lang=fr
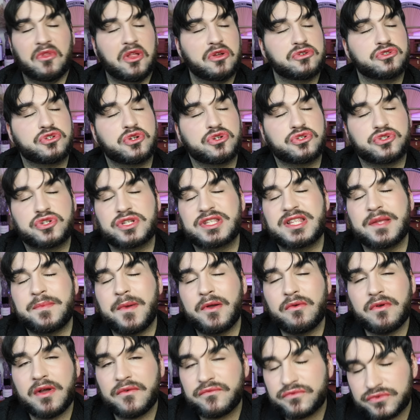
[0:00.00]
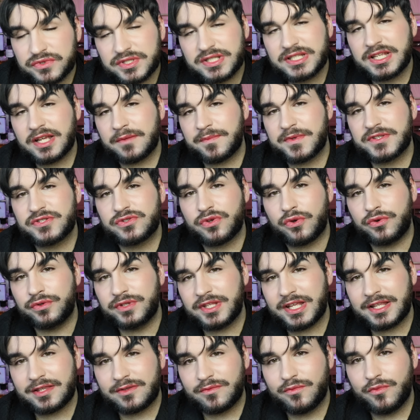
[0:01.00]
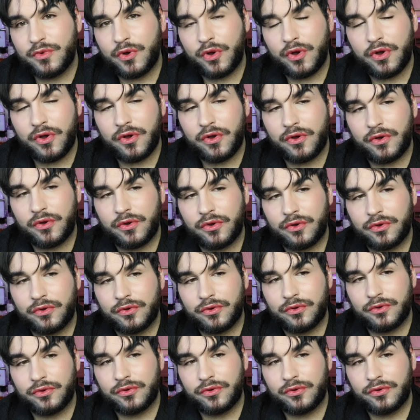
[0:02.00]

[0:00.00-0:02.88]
je, sais pas quoi vous dire parce que honnêtement,